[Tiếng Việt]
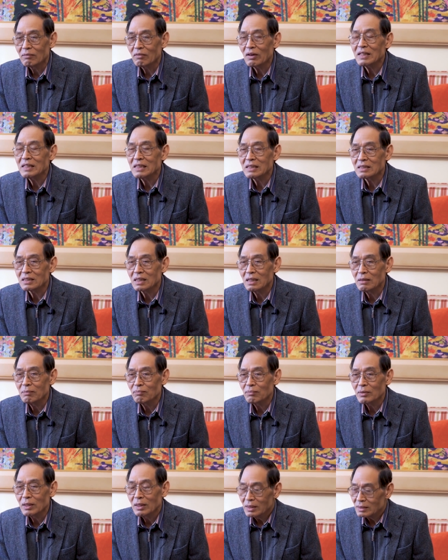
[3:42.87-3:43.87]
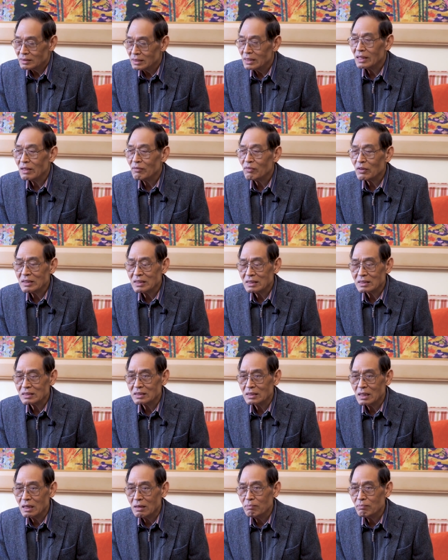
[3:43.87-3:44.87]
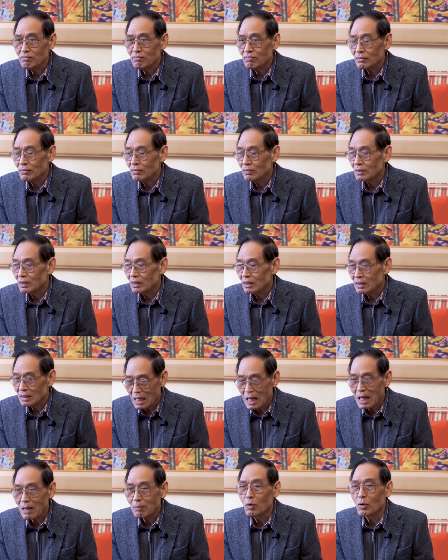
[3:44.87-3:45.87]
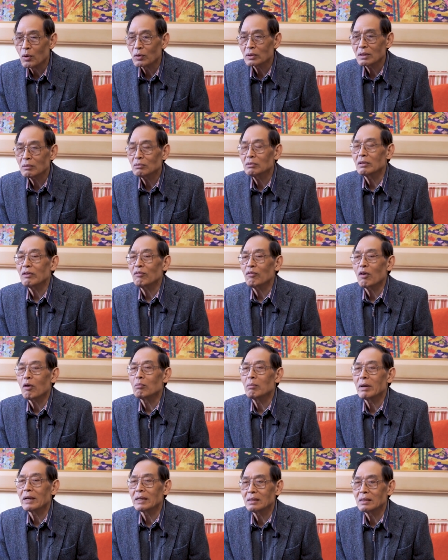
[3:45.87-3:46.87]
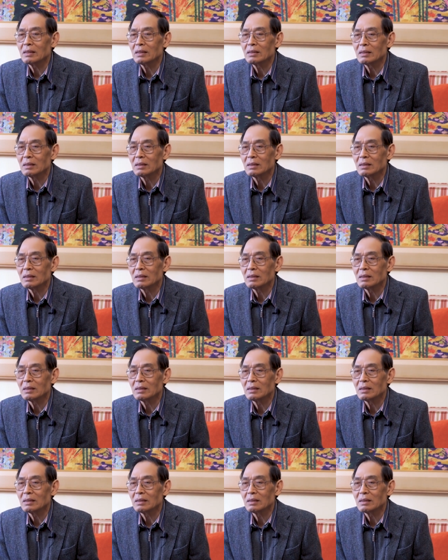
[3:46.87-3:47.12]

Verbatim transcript: phát hiện sớm chính cái phát hiện sớm là một trong cái phòng bệnh